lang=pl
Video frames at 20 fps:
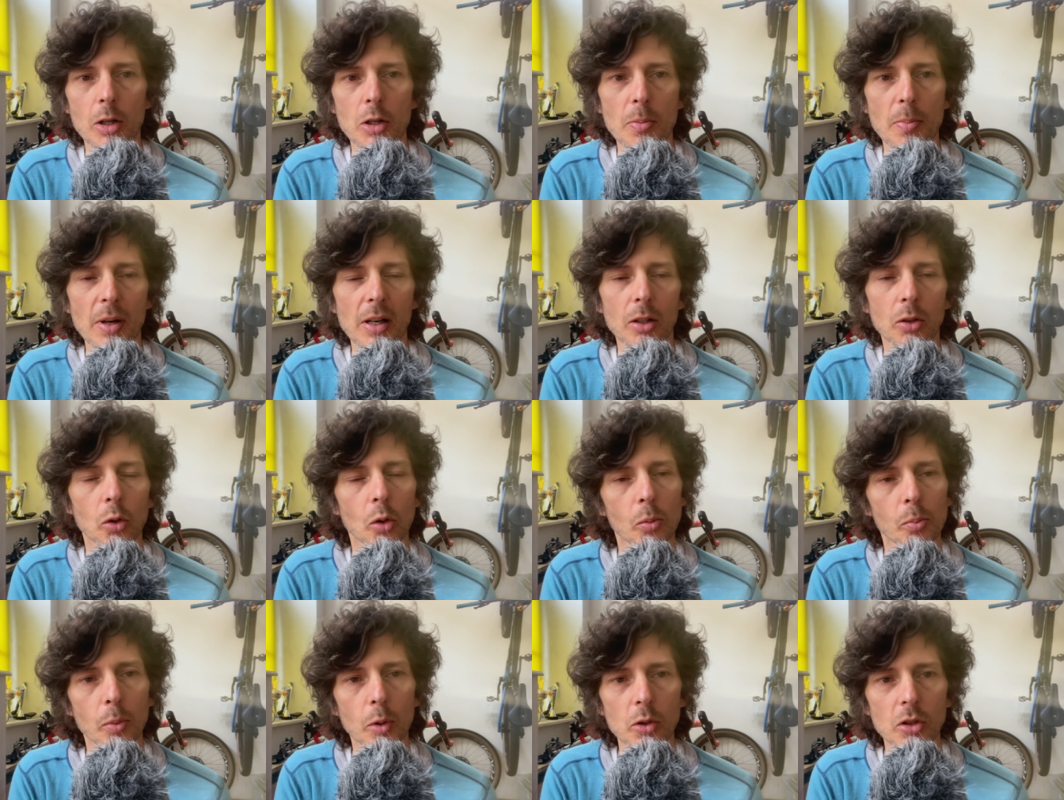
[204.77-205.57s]
że
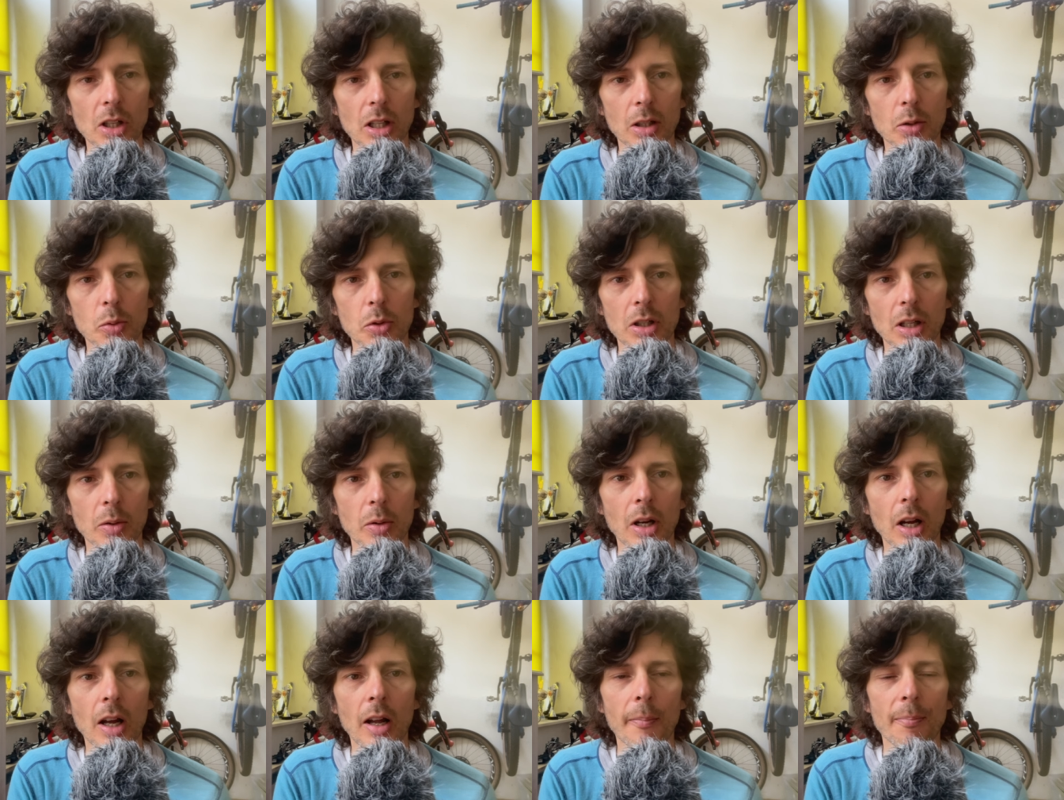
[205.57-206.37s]
peleton podzielił się.
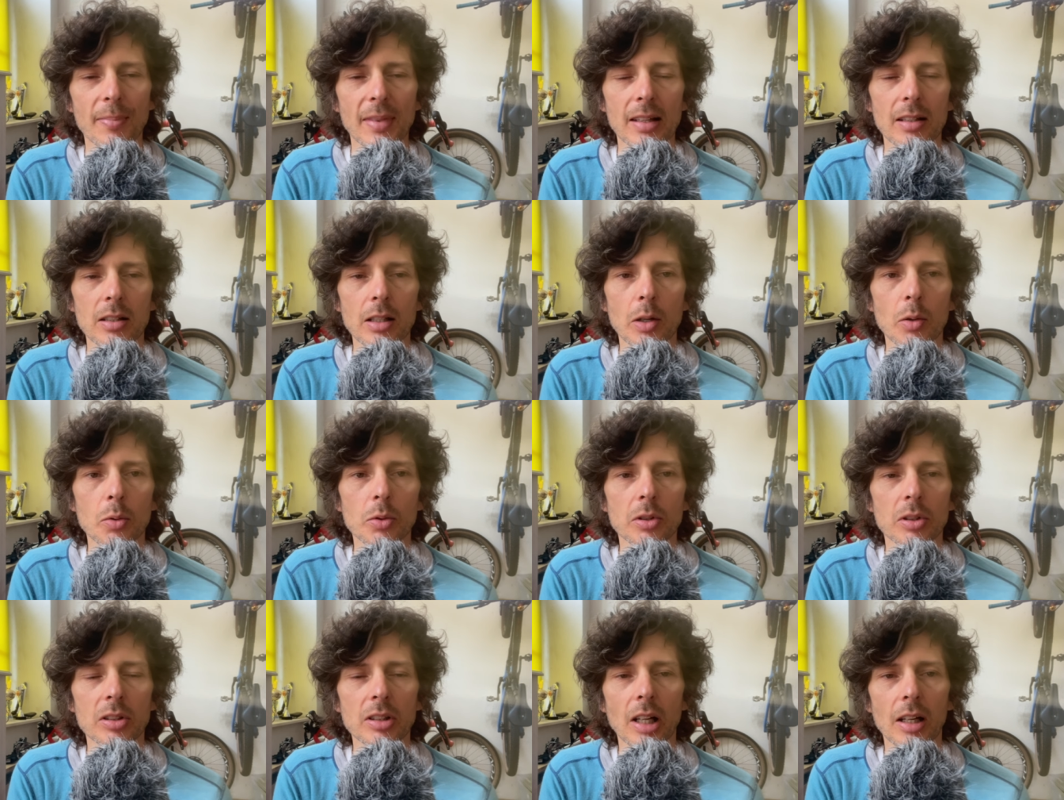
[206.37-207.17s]
Z tyłu
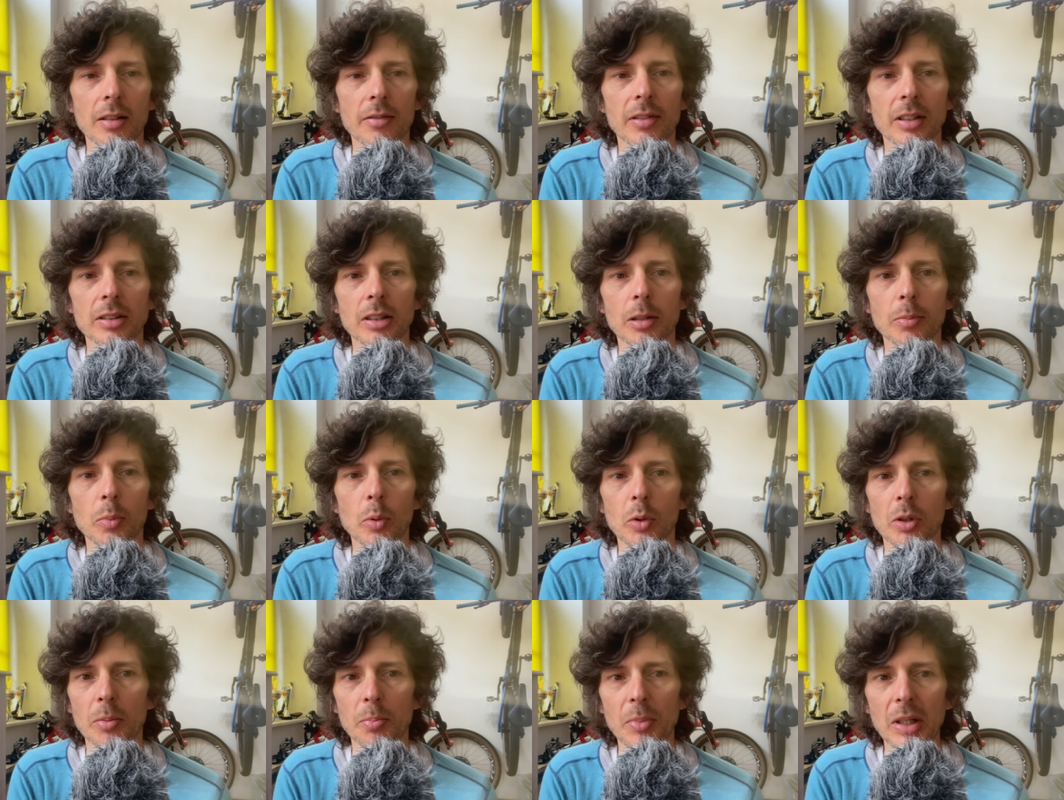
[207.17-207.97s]
zostali
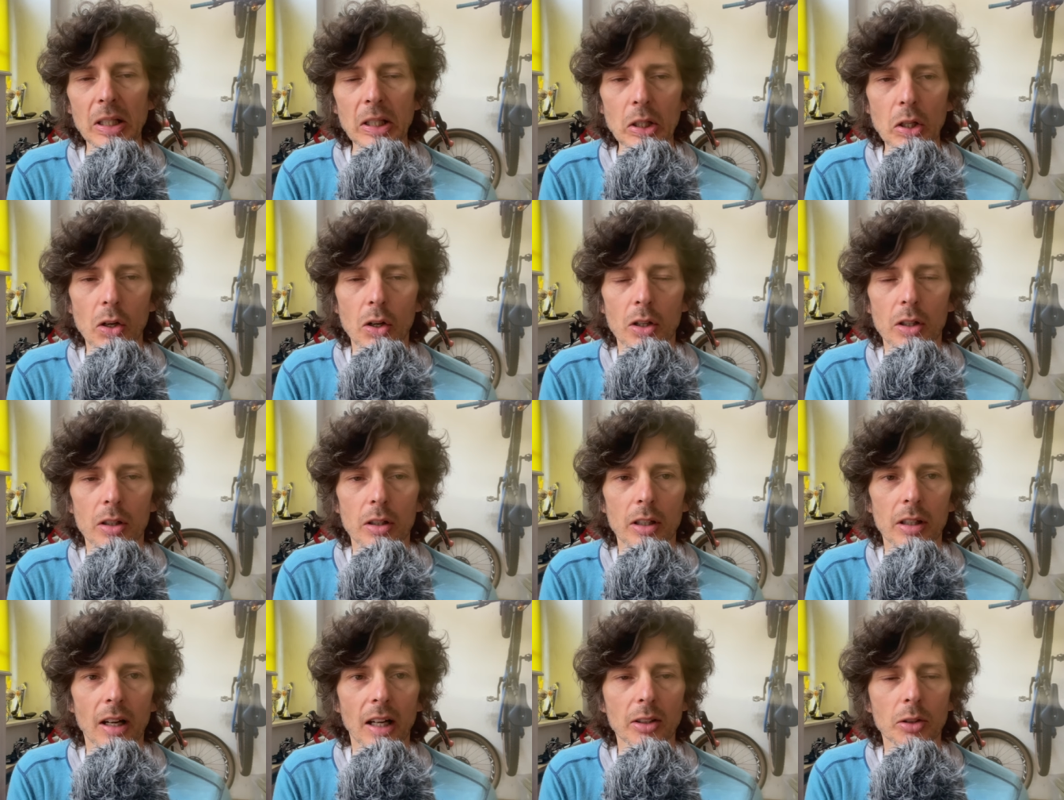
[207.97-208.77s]
Vanderpool i Pitcock
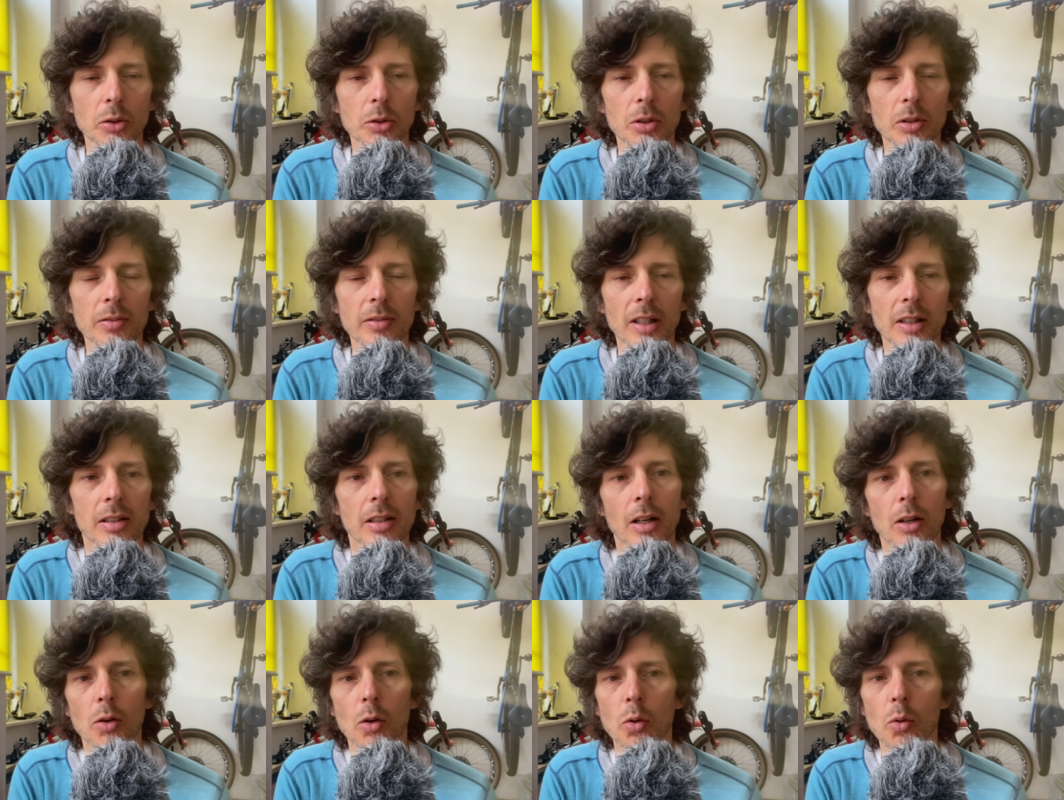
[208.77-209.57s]
anonsowani
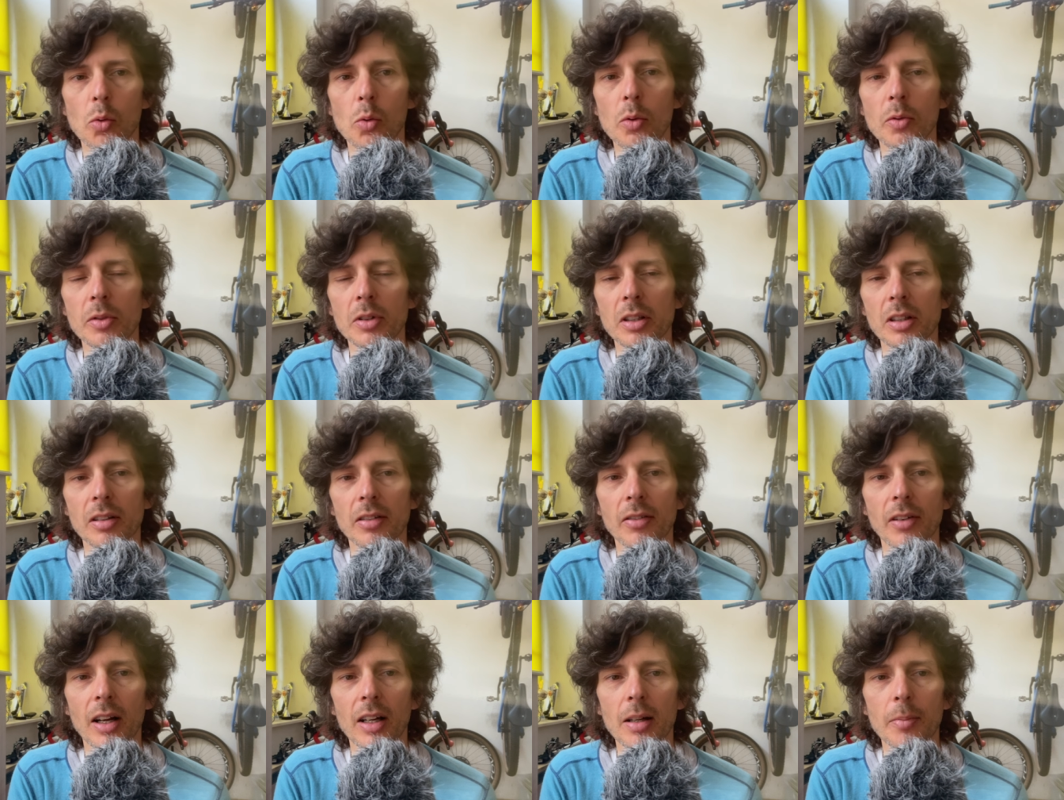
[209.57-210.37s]
jako główni
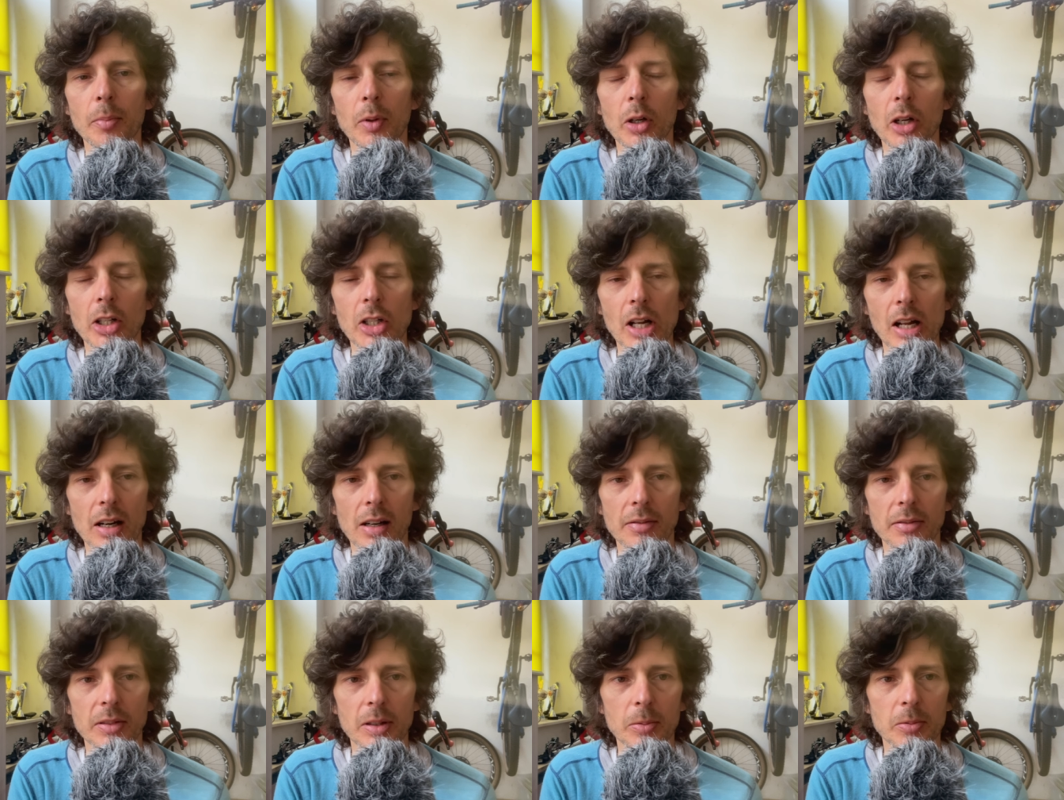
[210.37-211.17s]
rywale
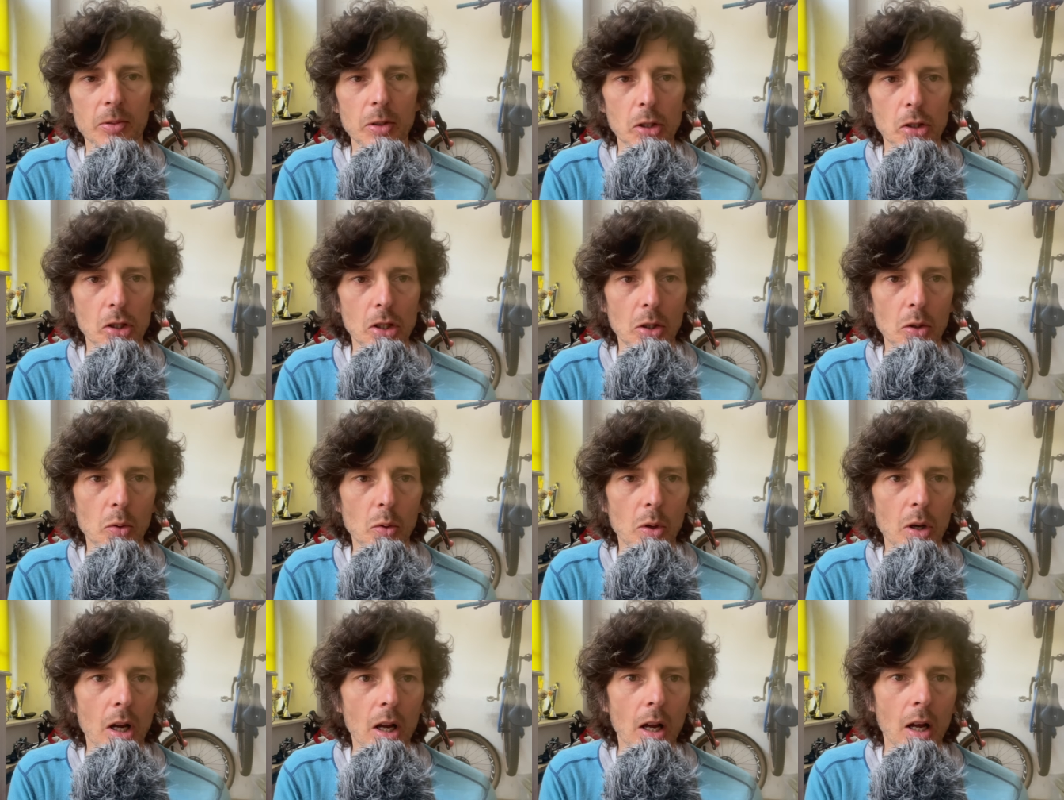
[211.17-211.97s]
Pogaczara w tym
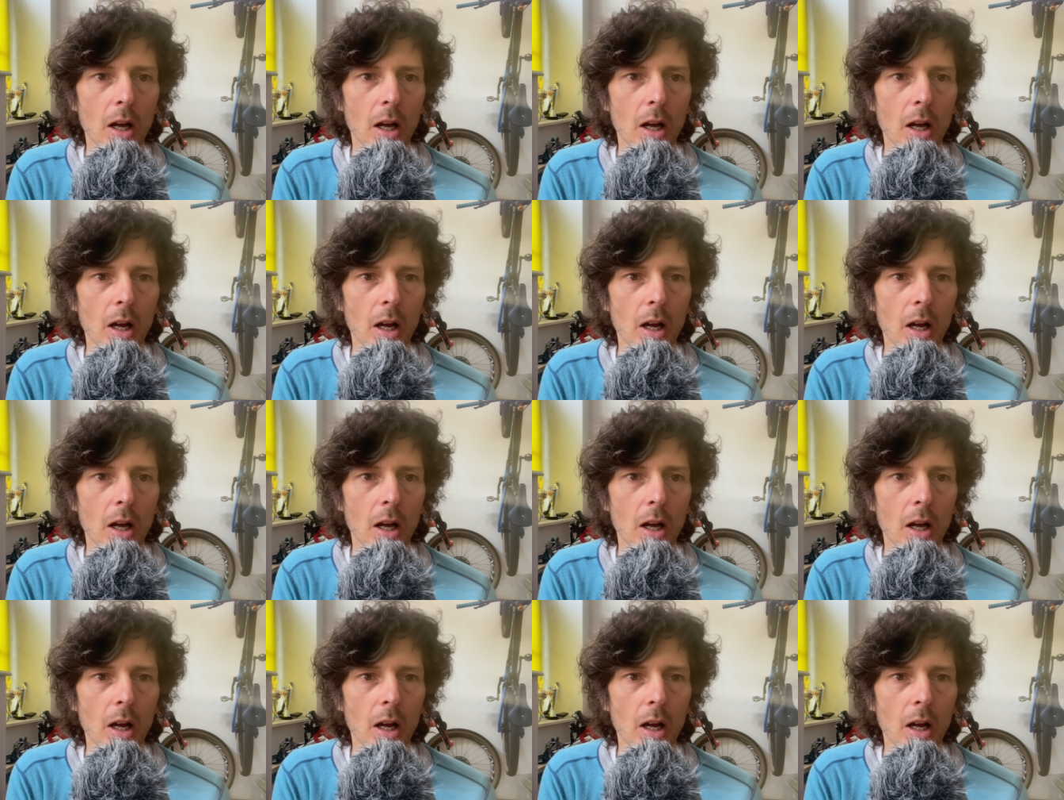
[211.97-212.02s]
wyścigu.